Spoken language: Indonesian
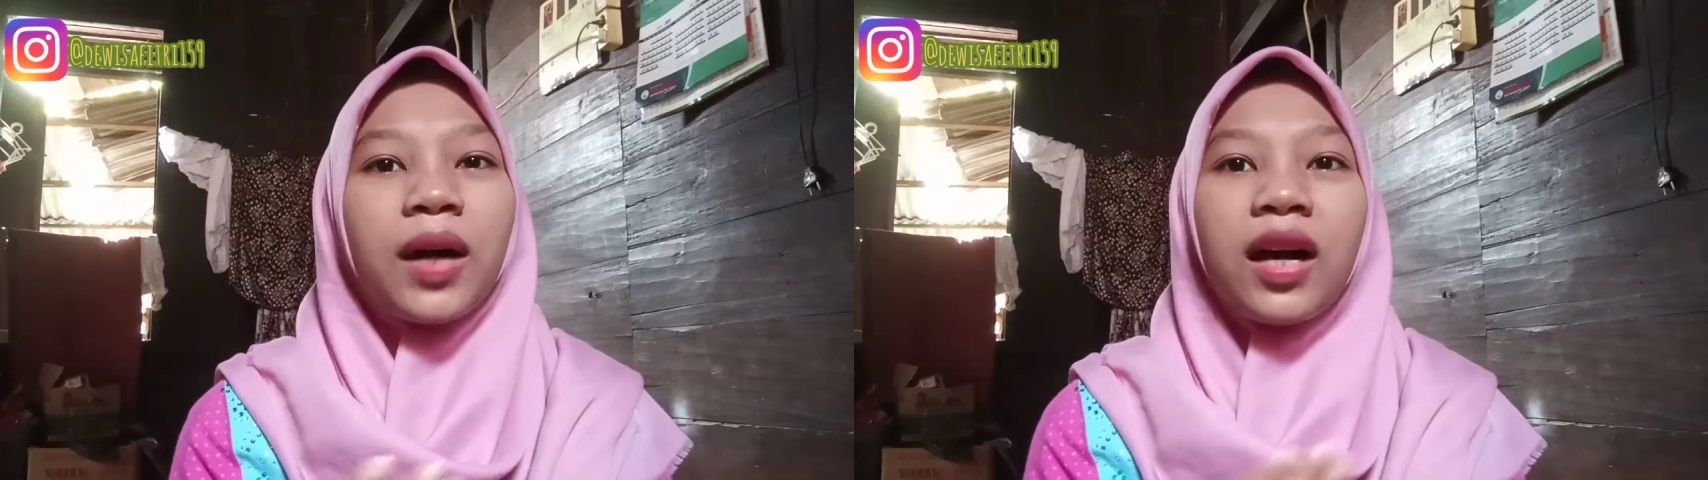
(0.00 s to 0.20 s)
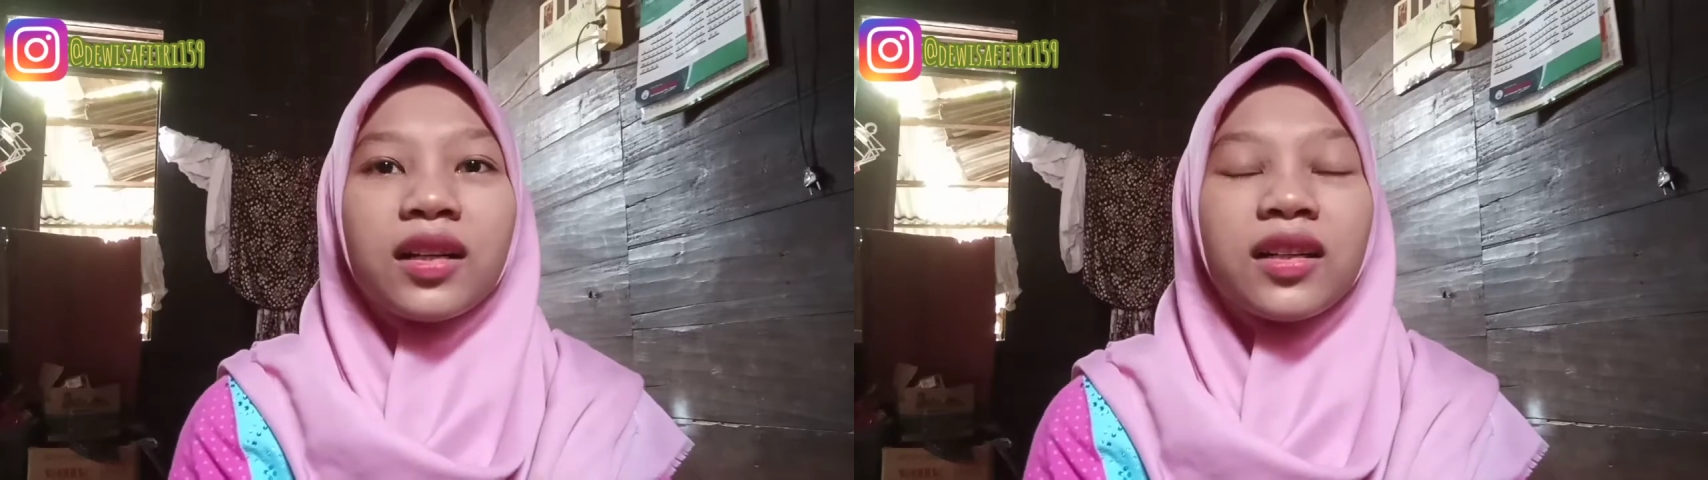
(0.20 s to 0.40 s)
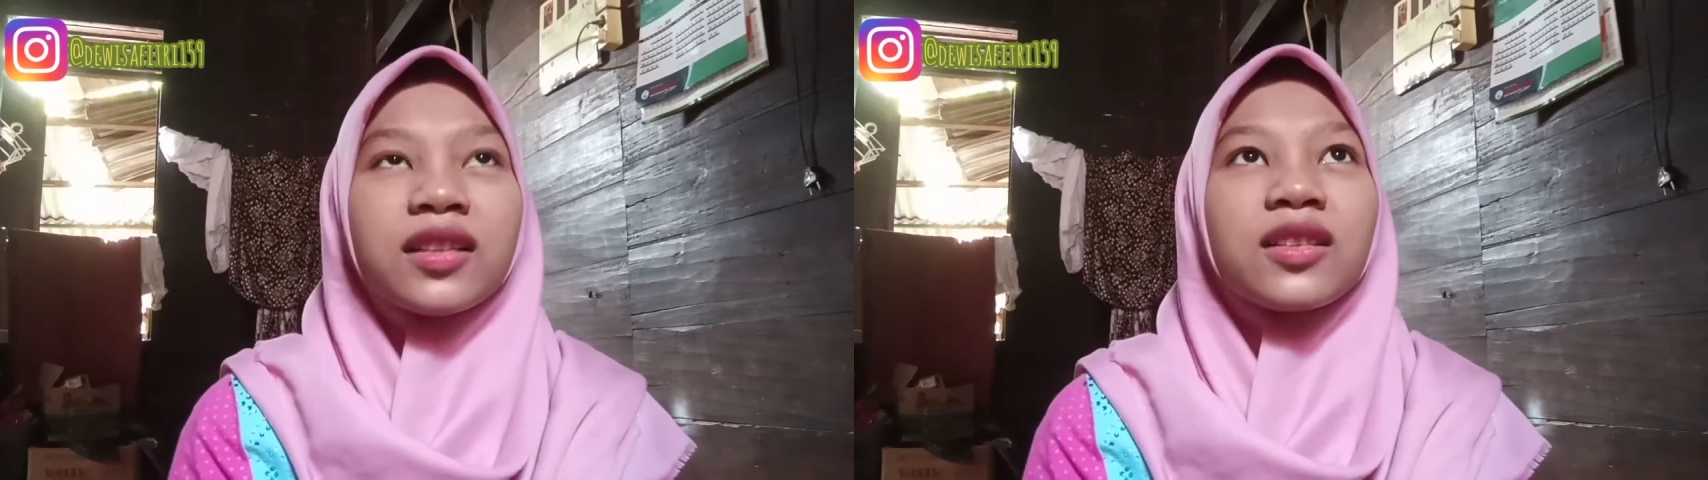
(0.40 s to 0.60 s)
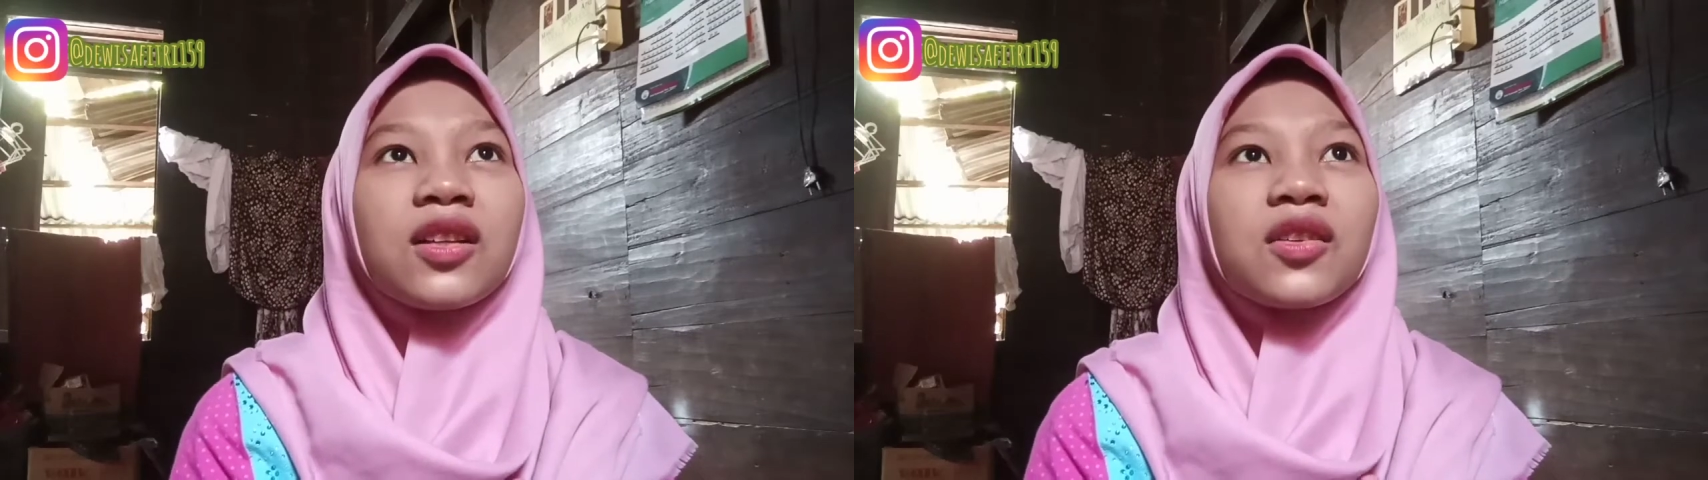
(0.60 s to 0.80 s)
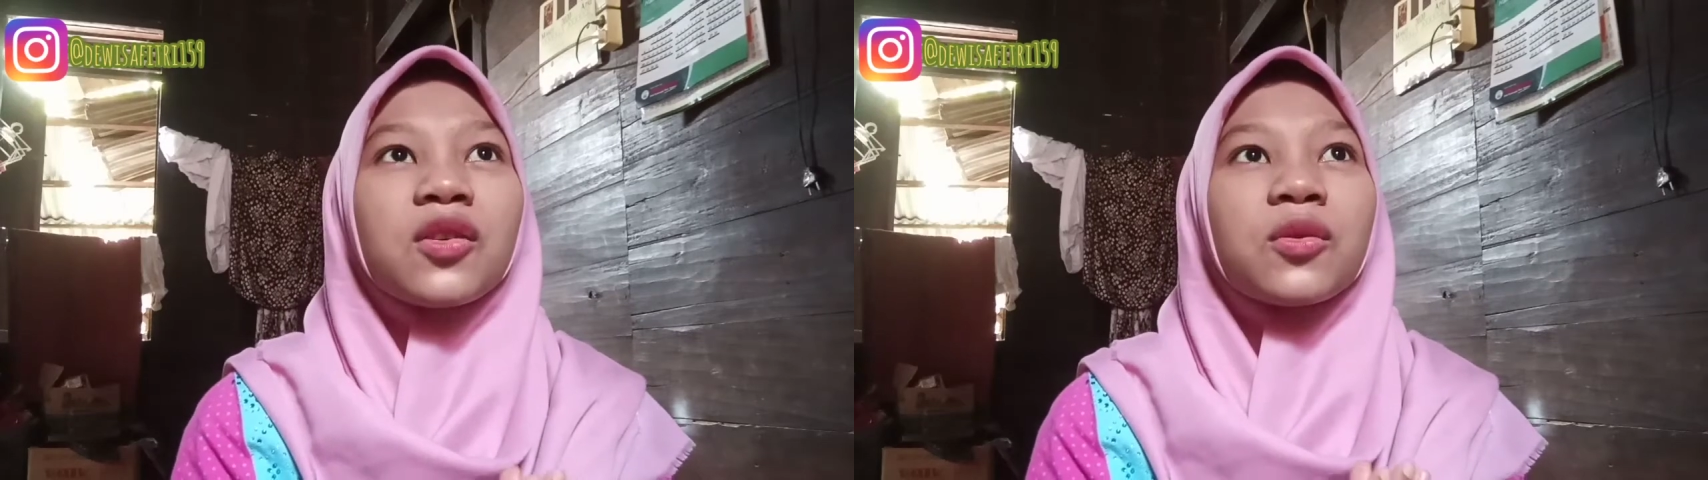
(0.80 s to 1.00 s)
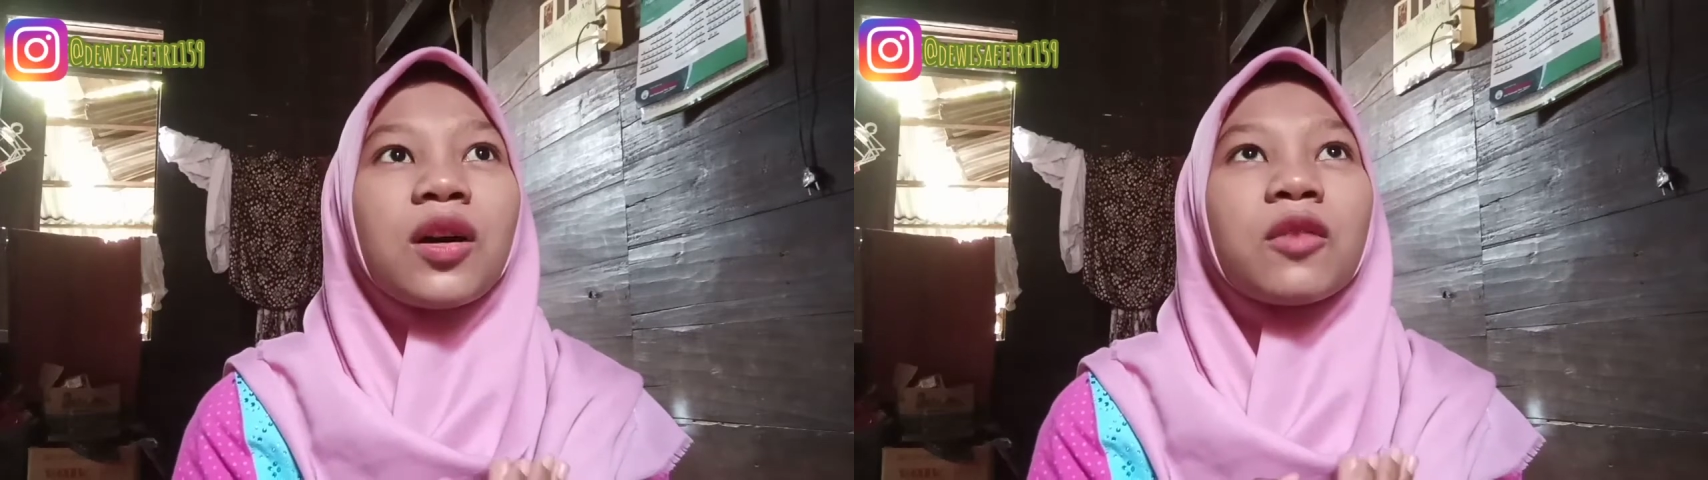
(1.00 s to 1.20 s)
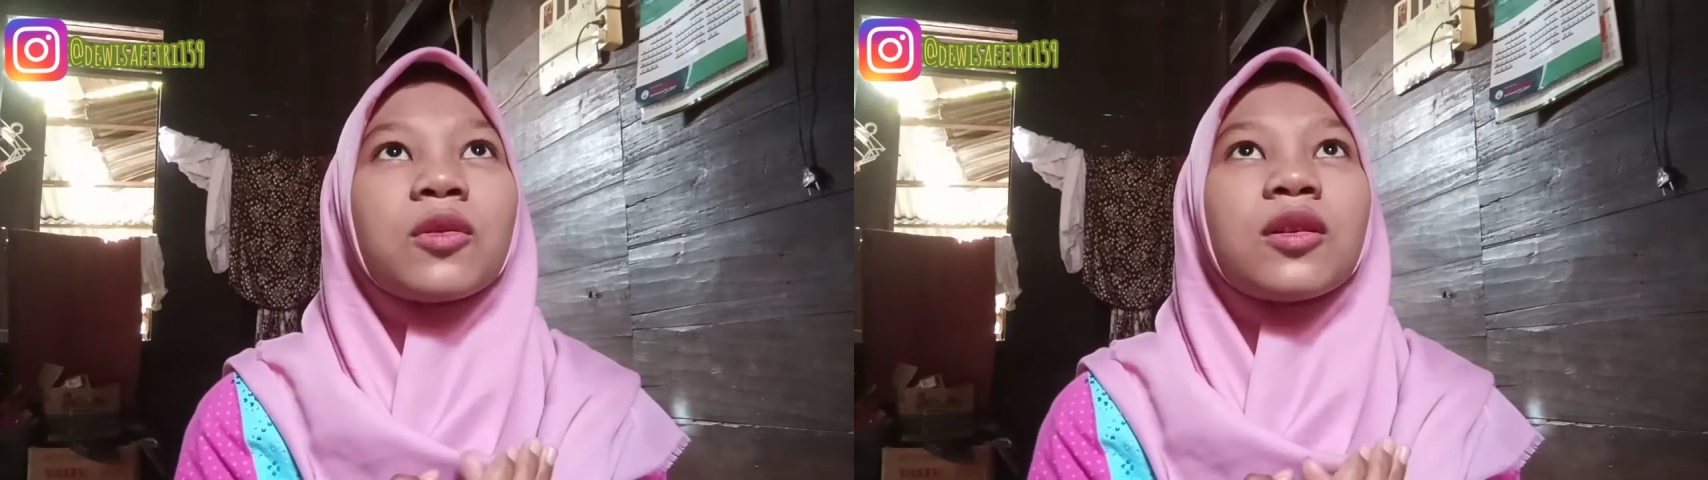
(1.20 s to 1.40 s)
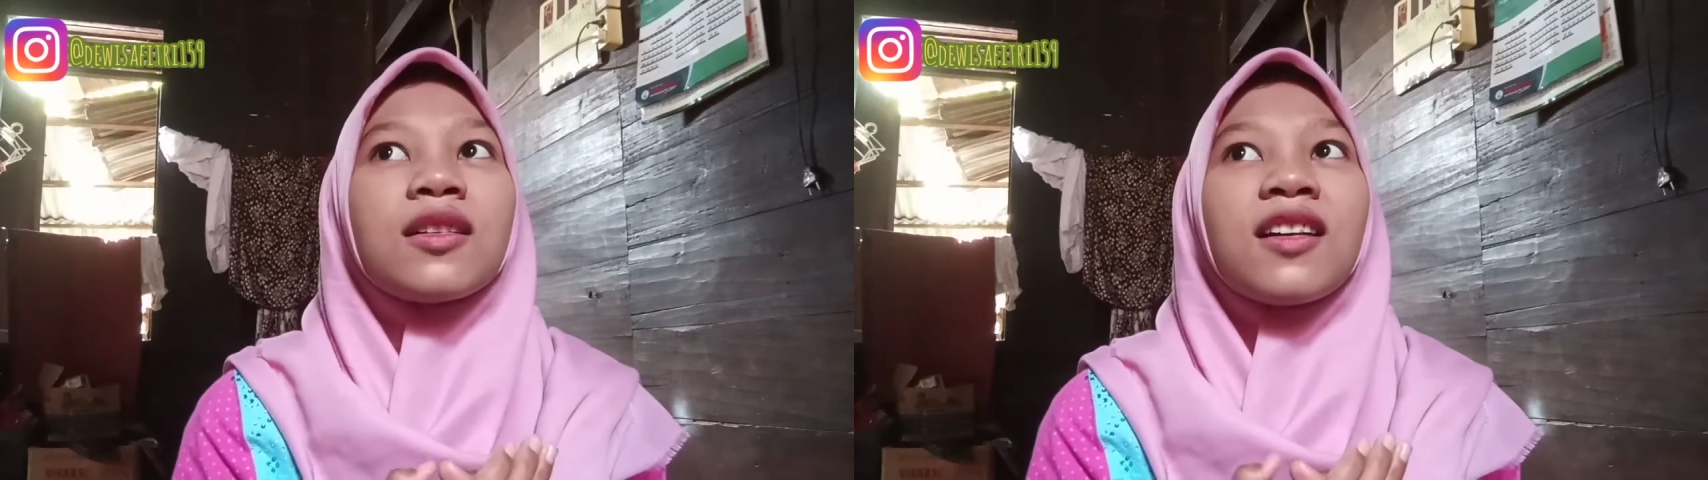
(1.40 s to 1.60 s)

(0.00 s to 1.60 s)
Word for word: banget dan di situ aku